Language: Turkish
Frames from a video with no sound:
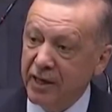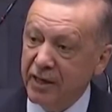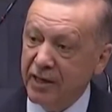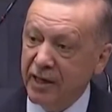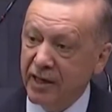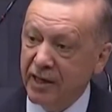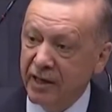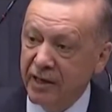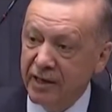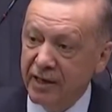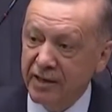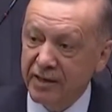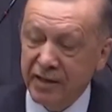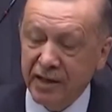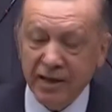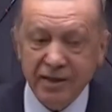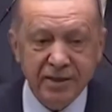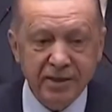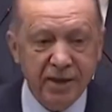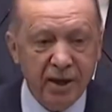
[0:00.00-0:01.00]
düzeyde
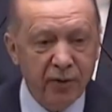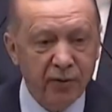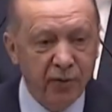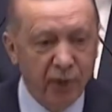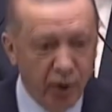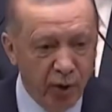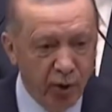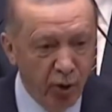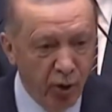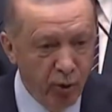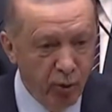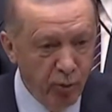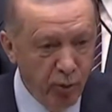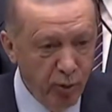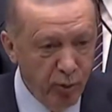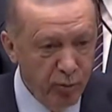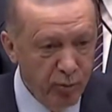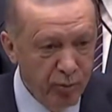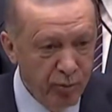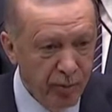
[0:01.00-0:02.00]
destek veriyor
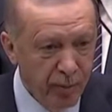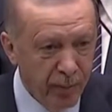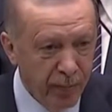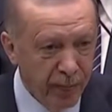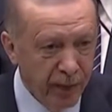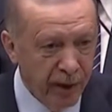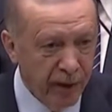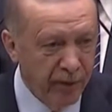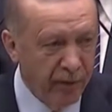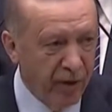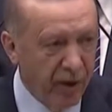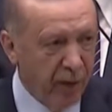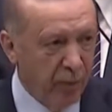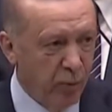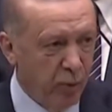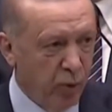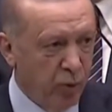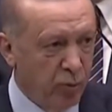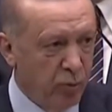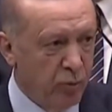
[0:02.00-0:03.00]
mu?
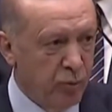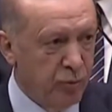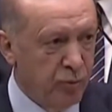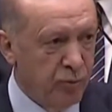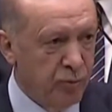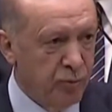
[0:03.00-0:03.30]
Vermiyor.